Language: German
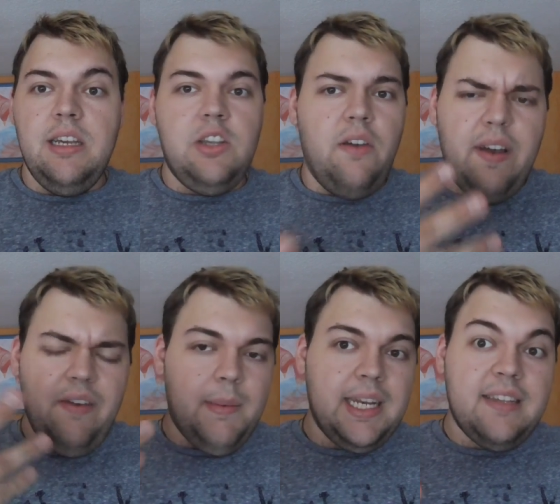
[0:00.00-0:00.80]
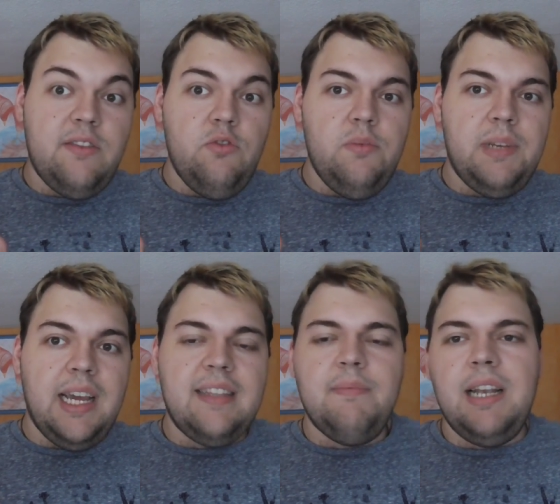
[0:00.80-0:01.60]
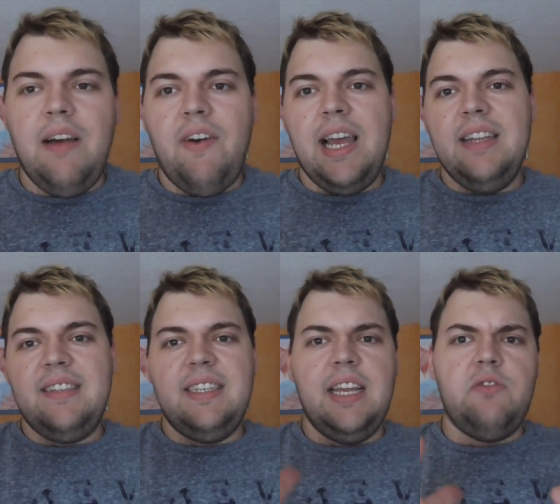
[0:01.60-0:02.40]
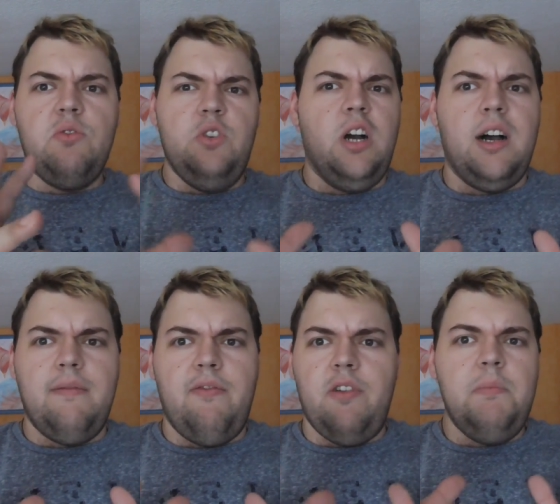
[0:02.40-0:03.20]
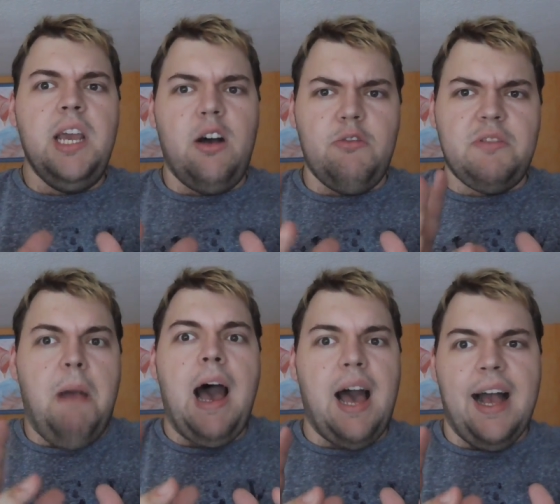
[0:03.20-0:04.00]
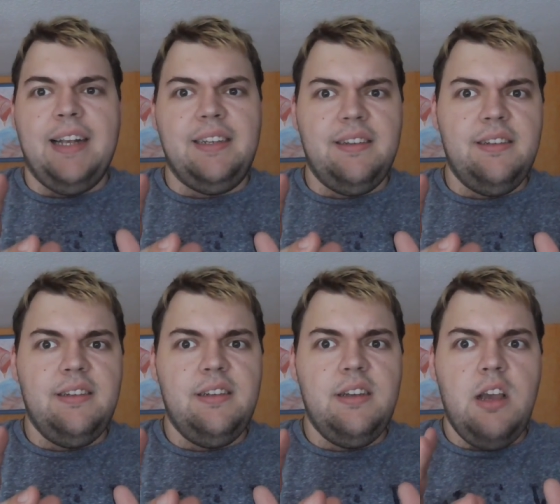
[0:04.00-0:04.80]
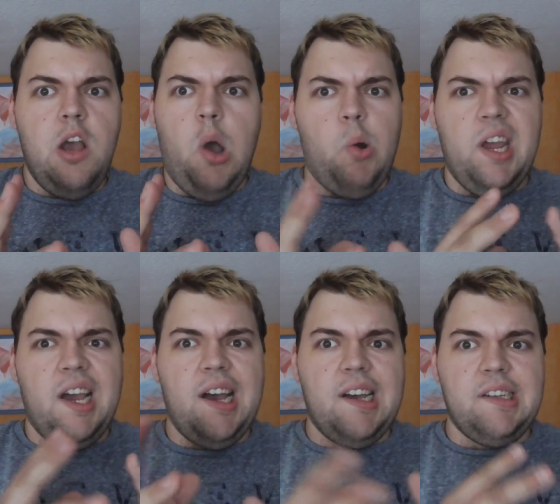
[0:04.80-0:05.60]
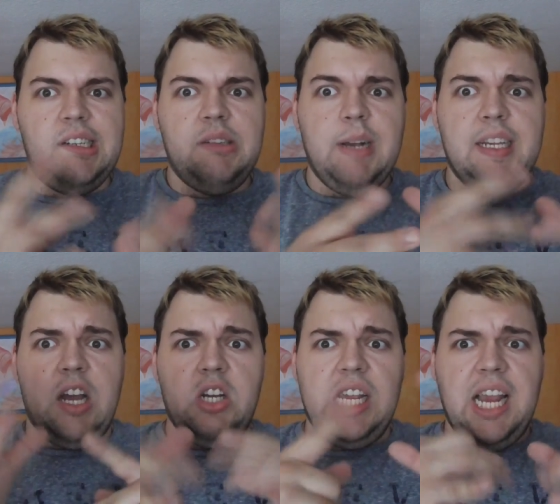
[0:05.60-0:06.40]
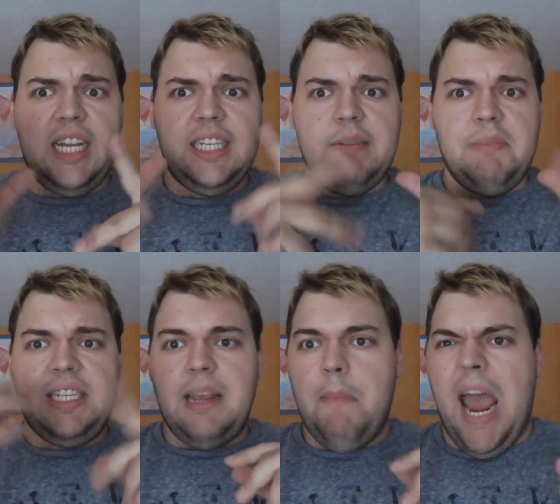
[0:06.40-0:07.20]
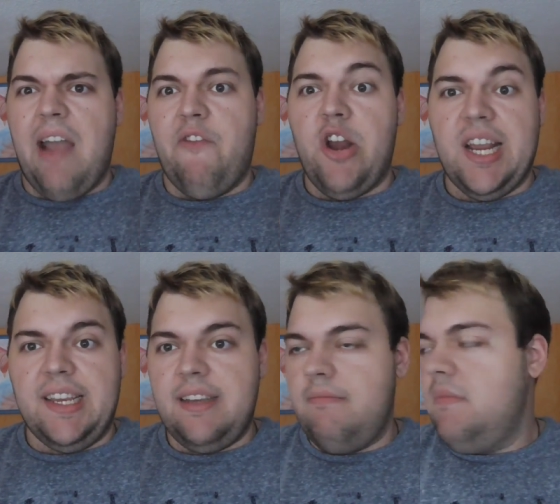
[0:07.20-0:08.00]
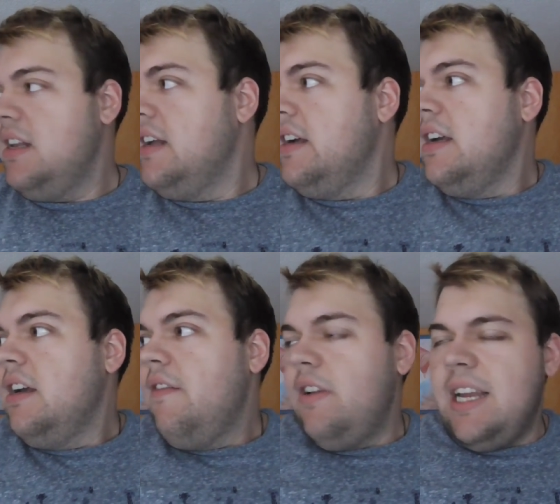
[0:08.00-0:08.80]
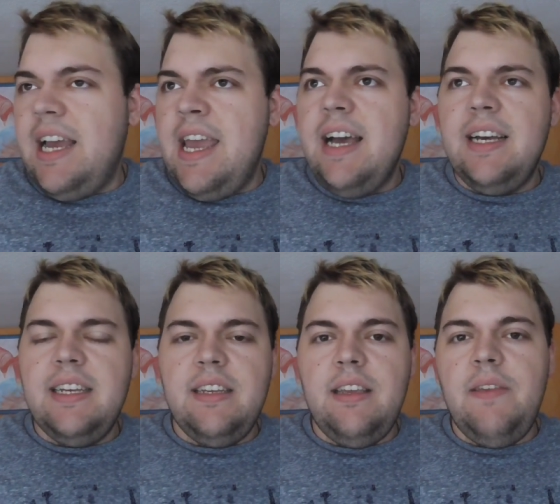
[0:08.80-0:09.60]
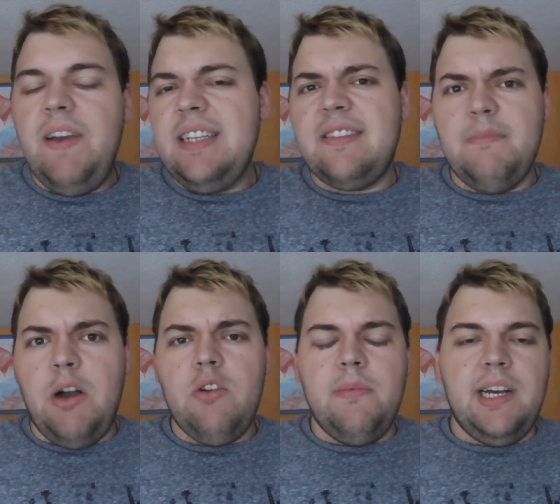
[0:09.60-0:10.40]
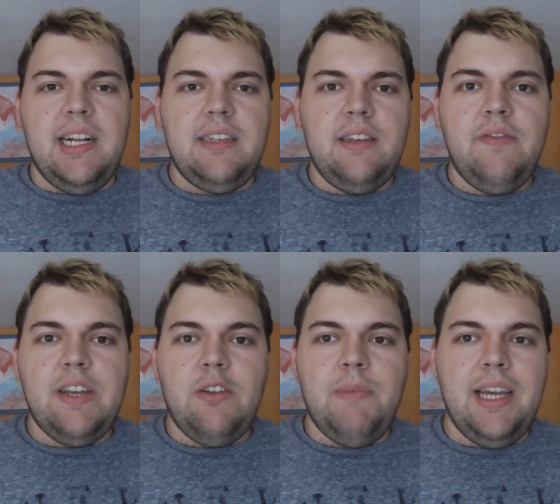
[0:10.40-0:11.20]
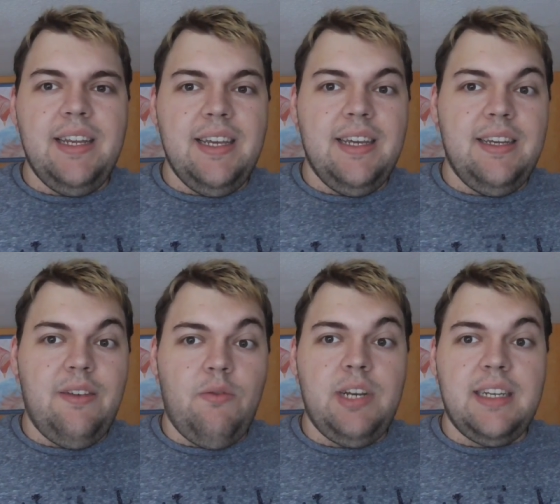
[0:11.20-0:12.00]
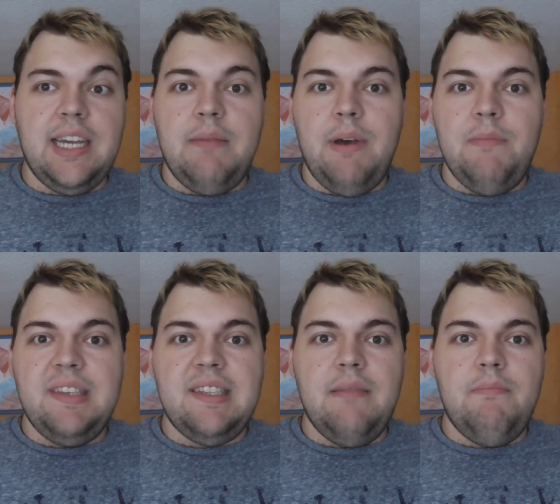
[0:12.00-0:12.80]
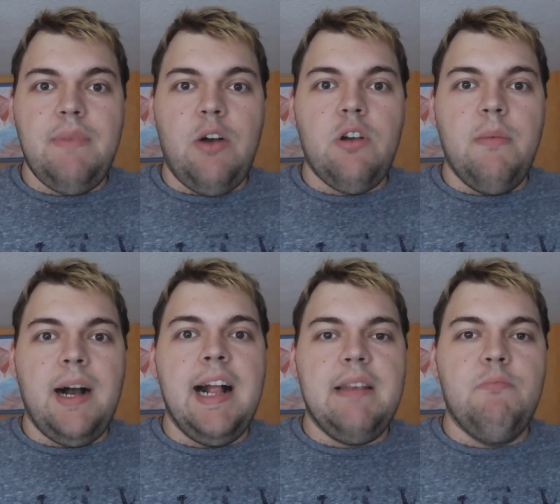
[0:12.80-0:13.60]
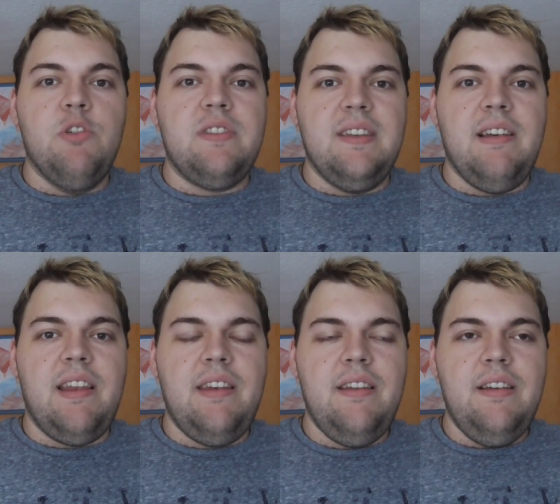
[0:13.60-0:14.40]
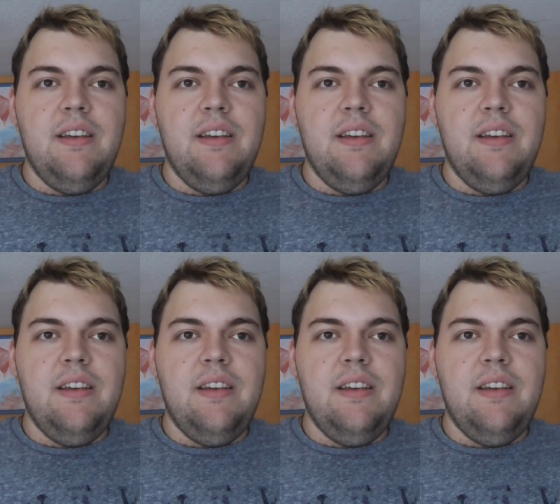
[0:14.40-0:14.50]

Ich hoffe einfach mal, dass YouTube da jetzt mittlerweile sich denkt so, ja, von mir aus, mach halt. Oder ich weiß auch nicht, es ist ein bisschen merkwürdig. Von daher, ich werde das im Auge behalten. Ich werde auch meine Rohdateien mal ein bisschen im Auge behalten müssen dann.